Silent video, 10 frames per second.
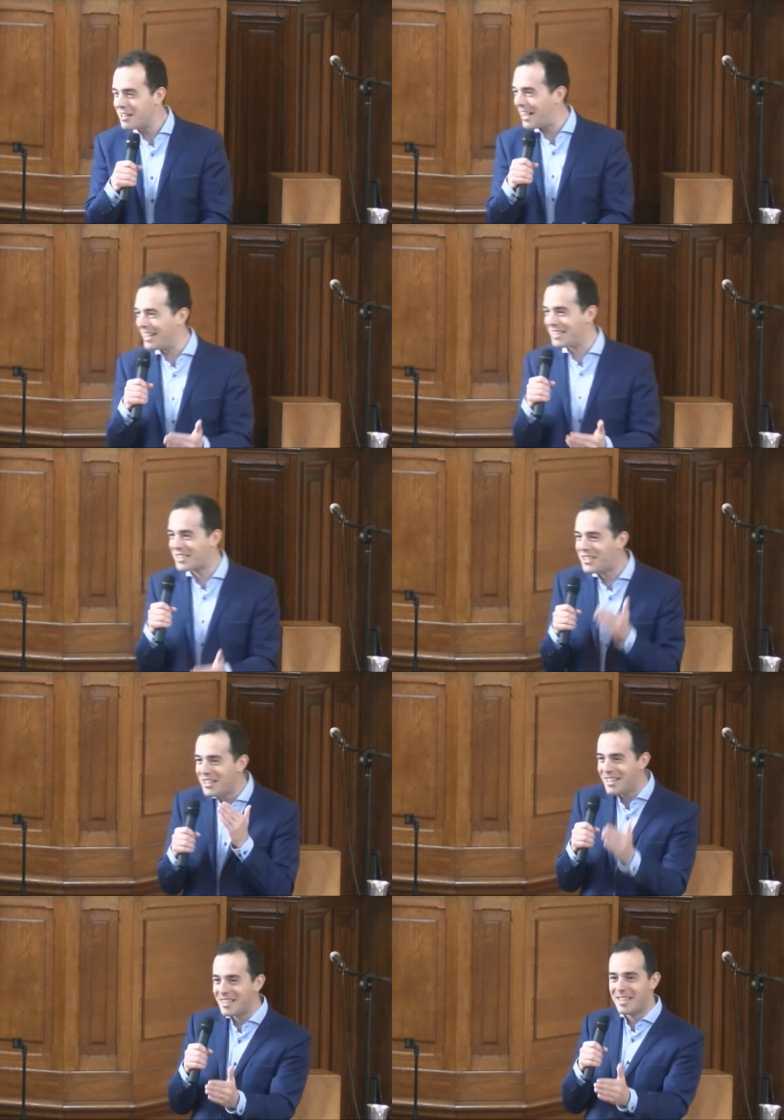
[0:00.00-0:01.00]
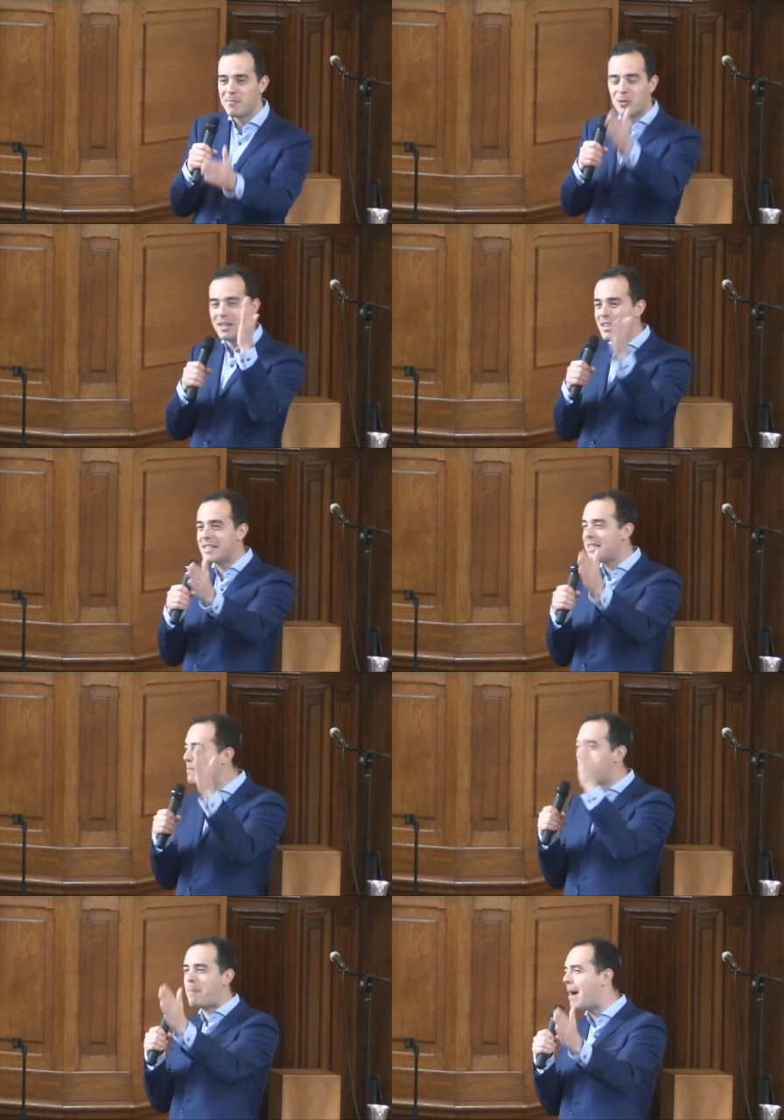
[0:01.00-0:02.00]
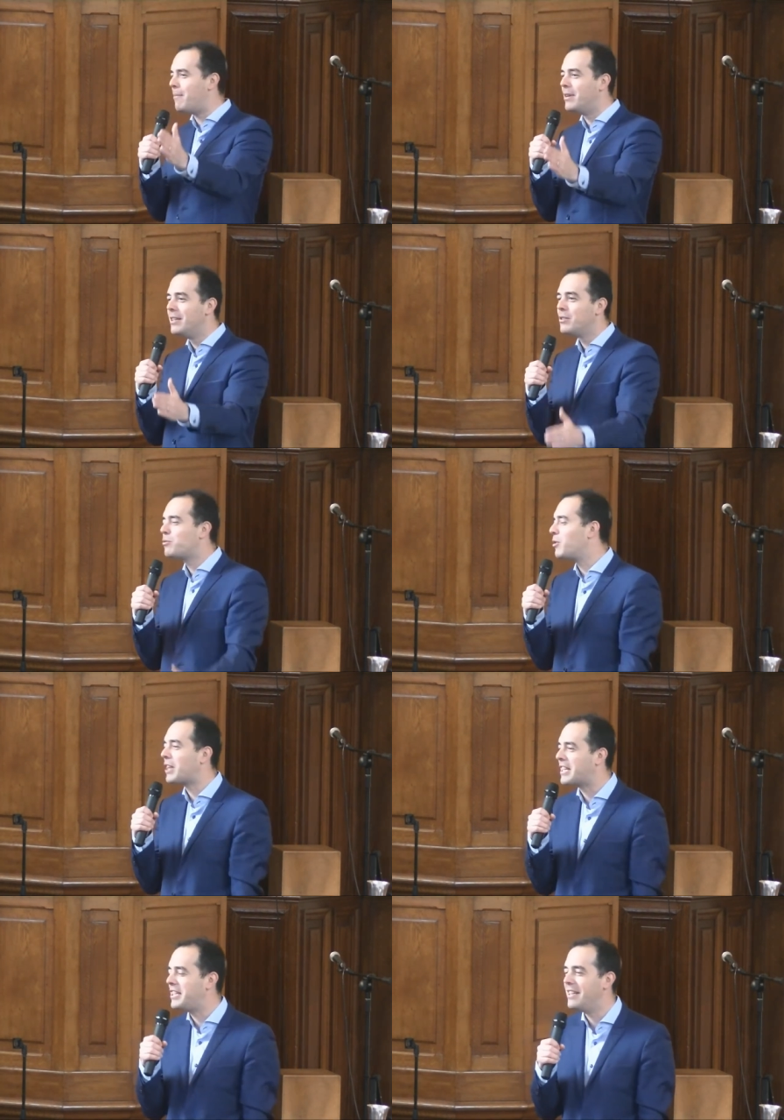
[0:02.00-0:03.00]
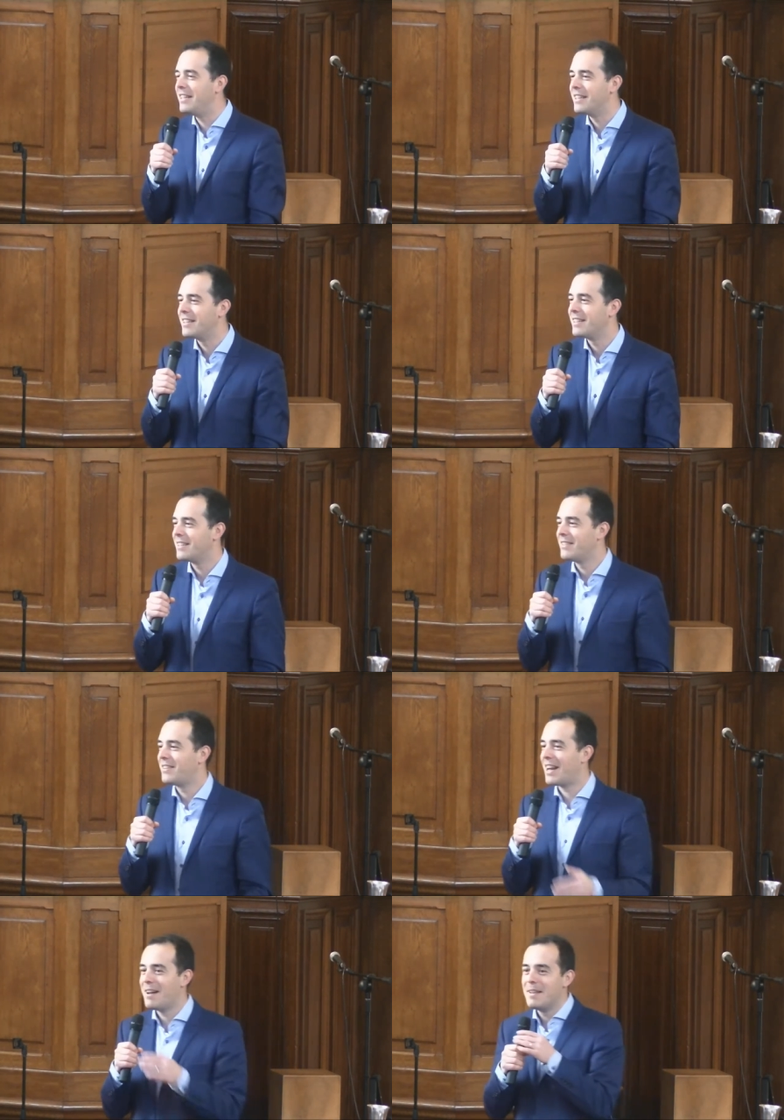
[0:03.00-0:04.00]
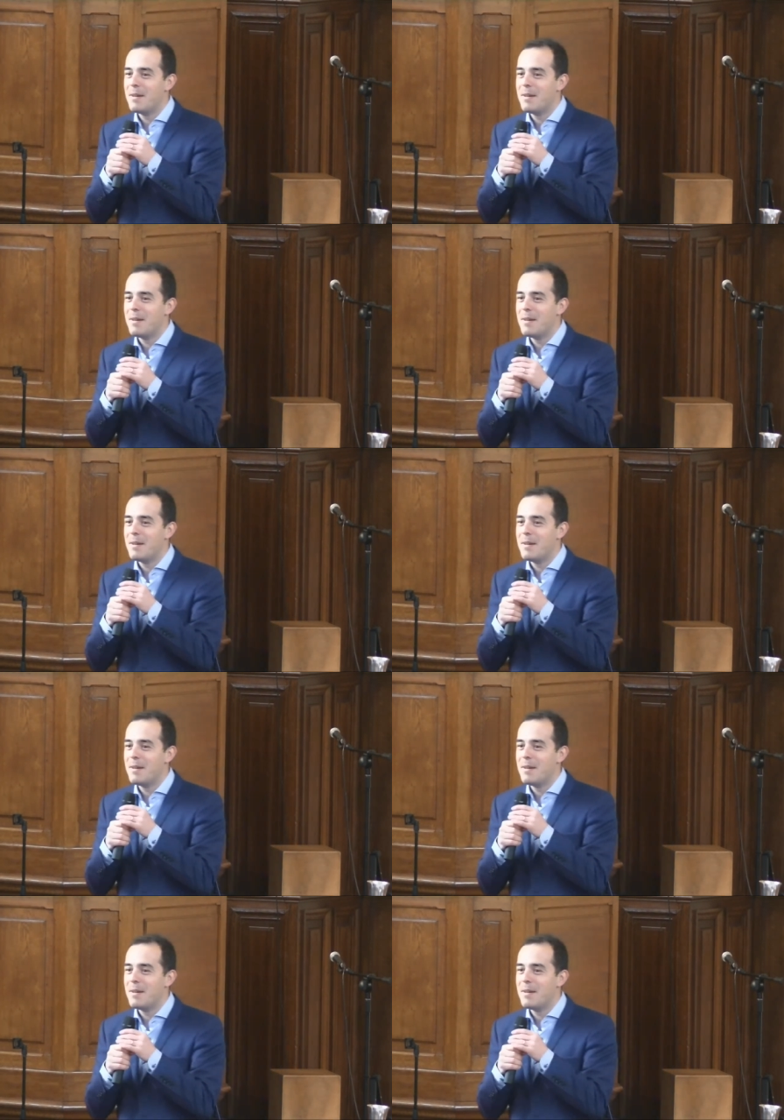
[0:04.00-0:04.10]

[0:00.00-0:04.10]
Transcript: Ah, ils killent les démons, ils les ciblent, bam, toi on t'a killé. Voilà.